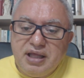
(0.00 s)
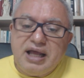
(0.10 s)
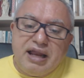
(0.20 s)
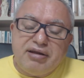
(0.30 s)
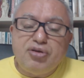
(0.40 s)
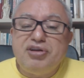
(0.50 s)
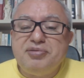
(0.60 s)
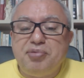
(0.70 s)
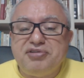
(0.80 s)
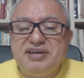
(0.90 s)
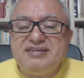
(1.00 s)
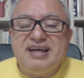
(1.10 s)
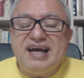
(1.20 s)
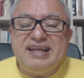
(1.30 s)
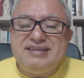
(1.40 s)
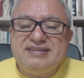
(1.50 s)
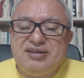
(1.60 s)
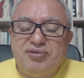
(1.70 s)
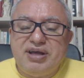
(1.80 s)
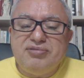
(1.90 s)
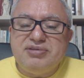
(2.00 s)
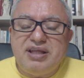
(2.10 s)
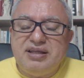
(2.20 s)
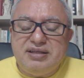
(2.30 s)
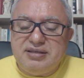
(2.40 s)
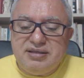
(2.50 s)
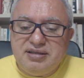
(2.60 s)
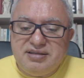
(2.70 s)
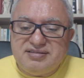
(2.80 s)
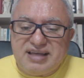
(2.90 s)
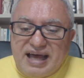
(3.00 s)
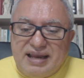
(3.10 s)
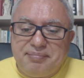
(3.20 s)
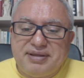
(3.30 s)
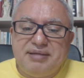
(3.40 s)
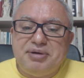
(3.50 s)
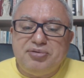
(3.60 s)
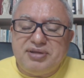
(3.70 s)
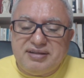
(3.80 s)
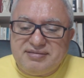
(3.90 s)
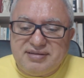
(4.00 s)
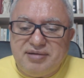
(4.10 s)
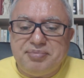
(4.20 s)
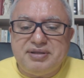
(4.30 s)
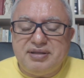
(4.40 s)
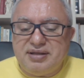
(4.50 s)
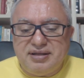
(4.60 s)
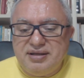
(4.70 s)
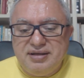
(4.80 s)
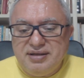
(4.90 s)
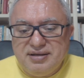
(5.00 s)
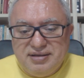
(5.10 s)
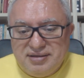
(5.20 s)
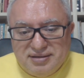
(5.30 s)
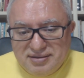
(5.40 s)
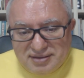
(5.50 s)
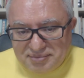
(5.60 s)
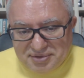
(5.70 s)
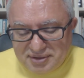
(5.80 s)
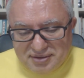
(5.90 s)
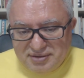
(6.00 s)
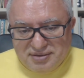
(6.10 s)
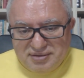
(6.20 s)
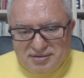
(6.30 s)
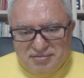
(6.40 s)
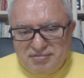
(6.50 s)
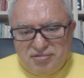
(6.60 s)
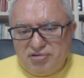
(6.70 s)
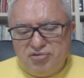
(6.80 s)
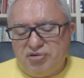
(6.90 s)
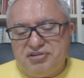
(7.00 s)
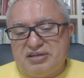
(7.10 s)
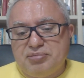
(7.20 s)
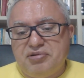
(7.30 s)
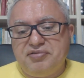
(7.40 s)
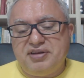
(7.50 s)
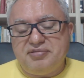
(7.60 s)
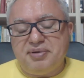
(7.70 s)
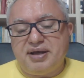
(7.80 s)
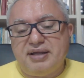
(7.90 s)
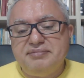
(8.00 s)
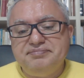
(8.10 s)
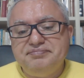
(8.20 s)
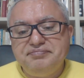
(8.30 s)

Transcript: E é claro que todo esse processo encareceu. Quem não tem escala para ter manutenção, para ter. Sabe? Não consegue sobreviver nesse mercado.